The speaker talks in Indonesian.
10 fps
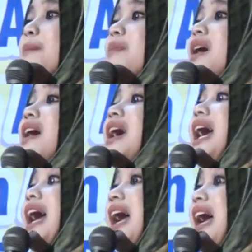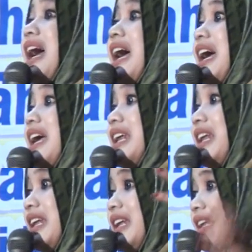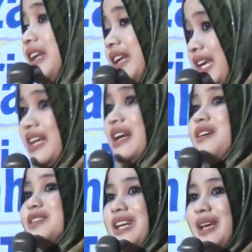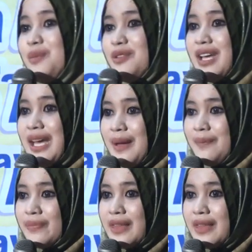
mengalir. Ngoten nggih Bu nggih?